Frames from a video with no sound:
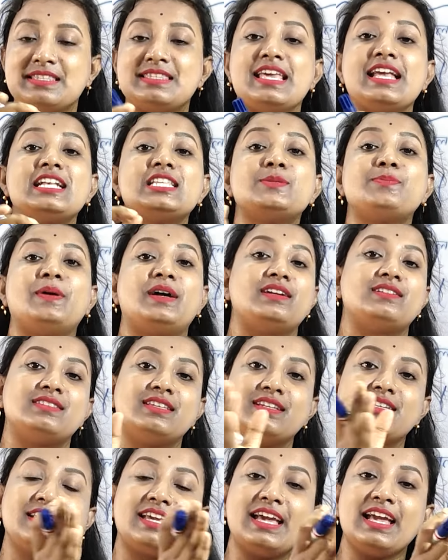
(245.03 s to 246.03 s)
সিক্স
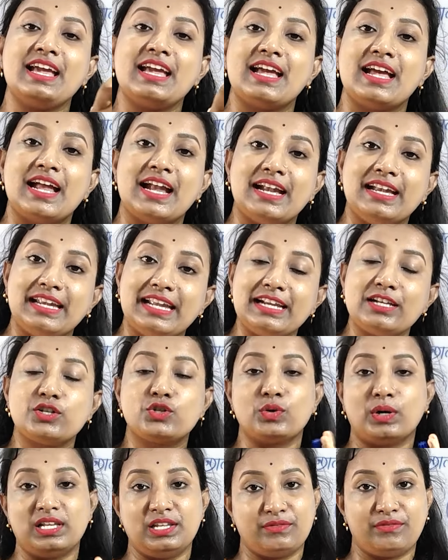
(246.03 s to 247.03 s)
পার্সেন্টকে নেট
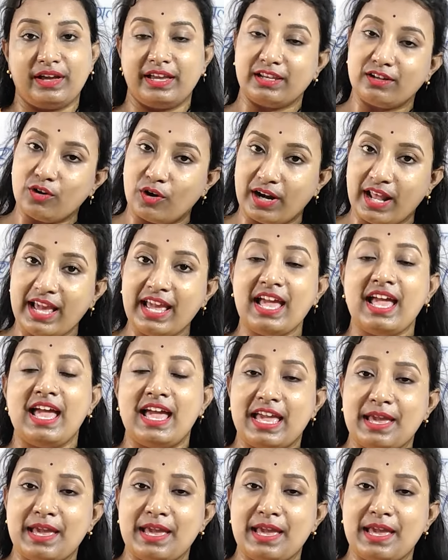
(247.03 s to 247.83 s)
কোয়ালিফাই করায়